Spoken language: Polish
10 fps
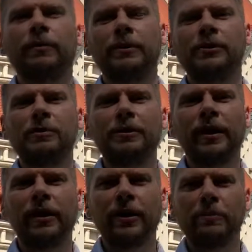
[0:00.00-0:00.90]
będziemy
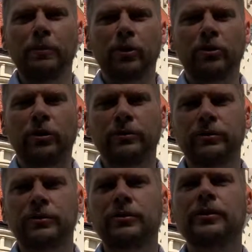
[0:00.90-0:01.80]
dalej brnąć
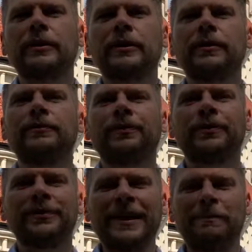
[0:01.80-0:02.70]

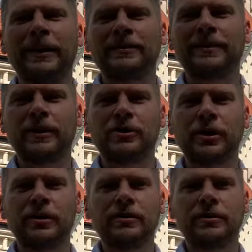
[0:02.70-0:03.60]
w tej
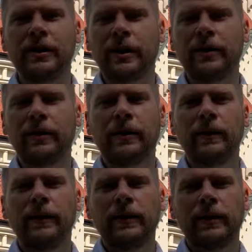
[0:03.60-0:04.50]
beznadziei dnia
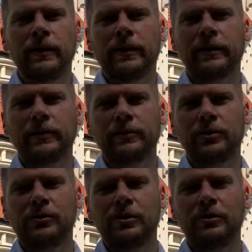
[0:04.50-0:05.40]

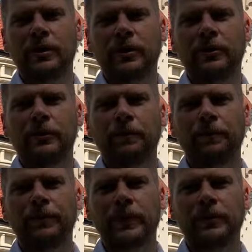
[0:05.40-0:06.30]
codziennego,
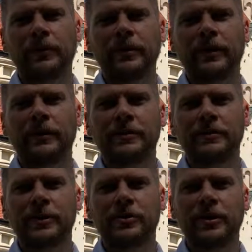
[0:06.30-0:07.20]
to jednak jest
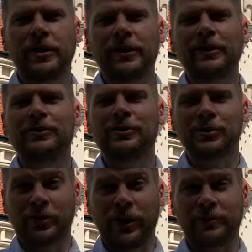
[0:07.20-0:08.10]
nadzieja, jest
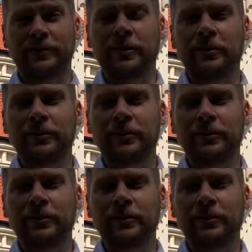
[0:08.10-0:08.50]
szansa.